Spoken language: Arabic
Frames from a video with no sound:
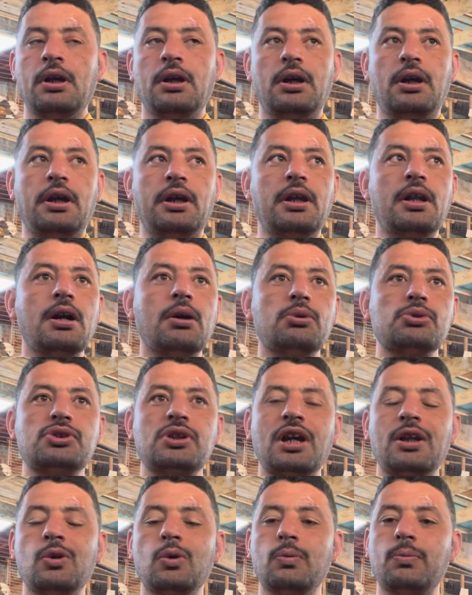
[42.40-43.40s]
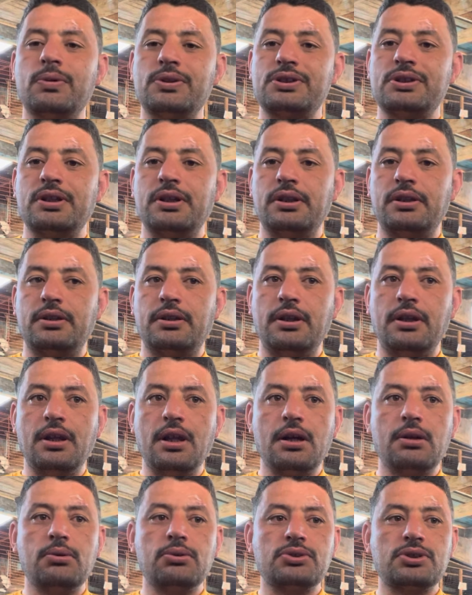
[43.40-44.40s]
علاجه سهل وبسيط
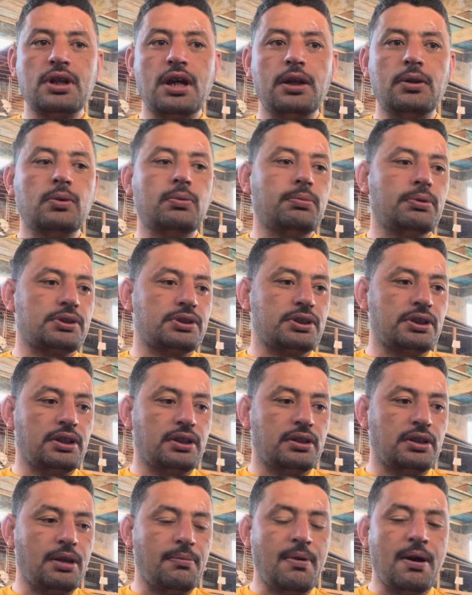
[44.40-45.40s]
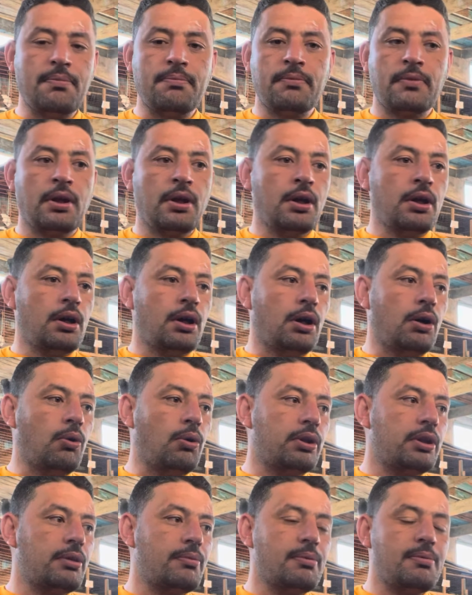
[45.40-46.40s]
علاجه سهل وبسيط تمام
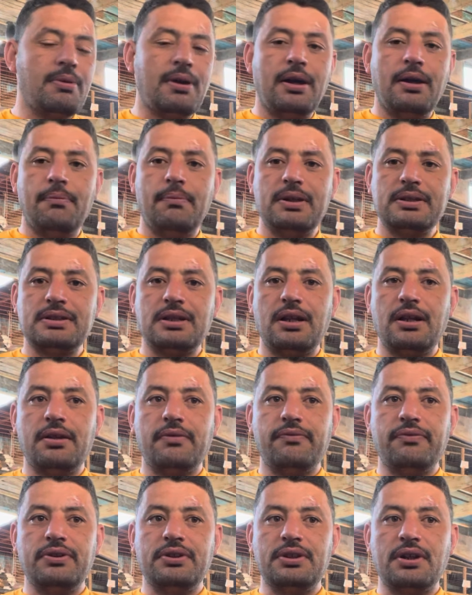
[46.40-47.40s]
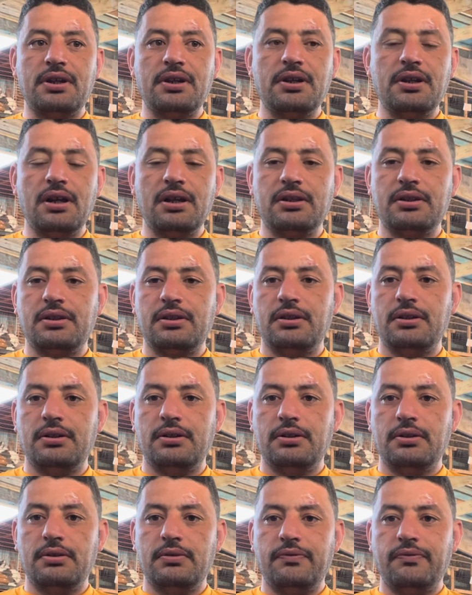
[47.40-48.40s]
هو ده بيبقى مثلا فطريات
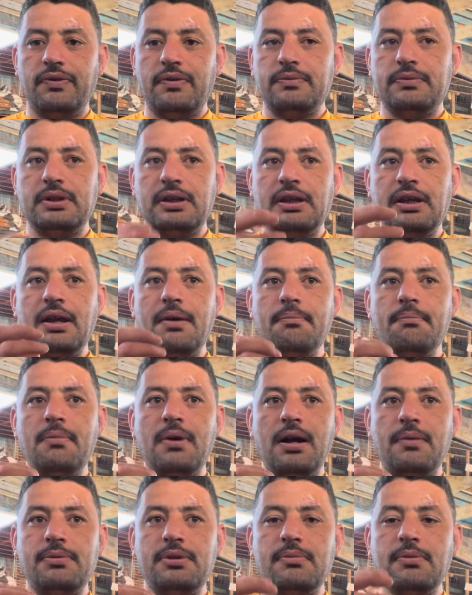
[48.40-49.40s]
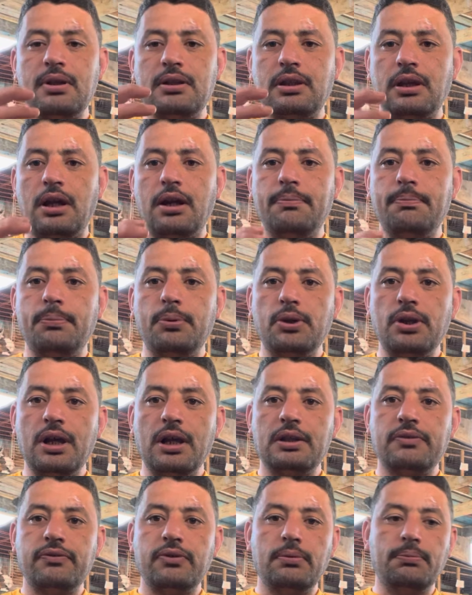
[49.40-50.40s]
فبتتجمع بتبقى
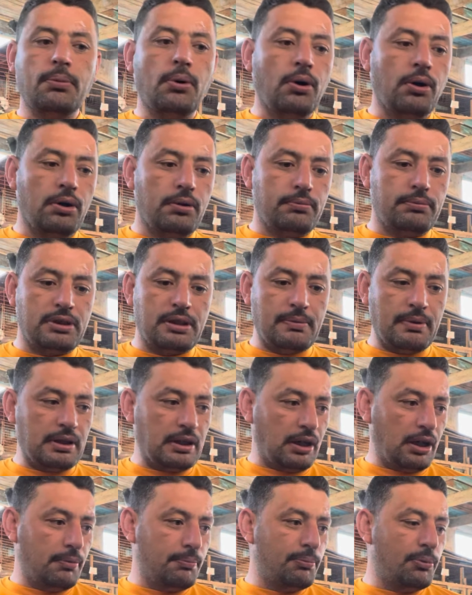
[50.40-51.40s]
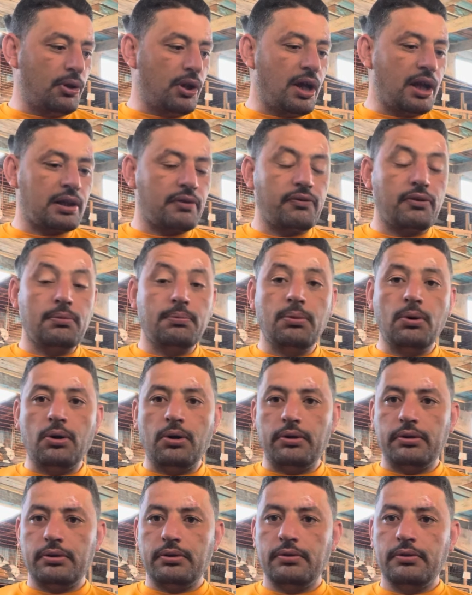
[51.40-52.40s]
تجبنات في البق بتبقى تجبنات في البق
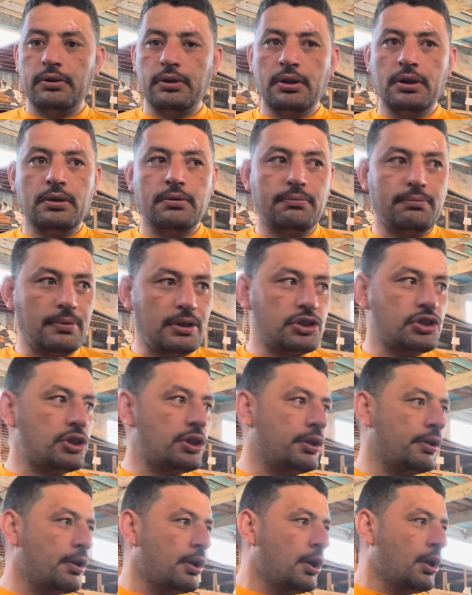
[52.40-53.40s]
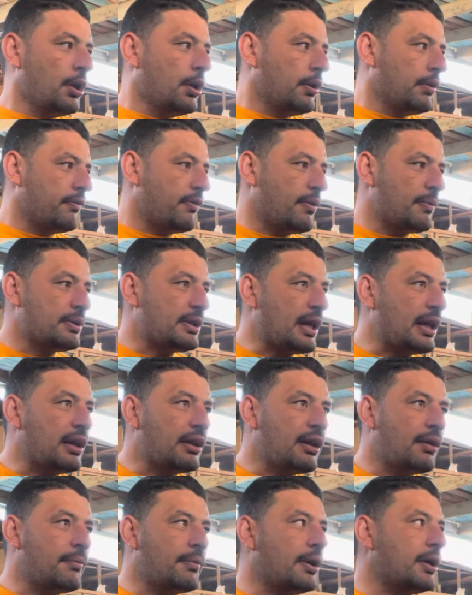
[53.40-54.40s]
ماشي
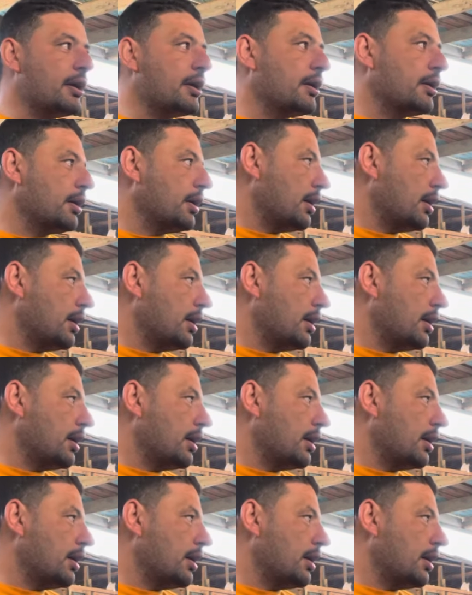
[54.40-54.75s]
فبتعالجها بايه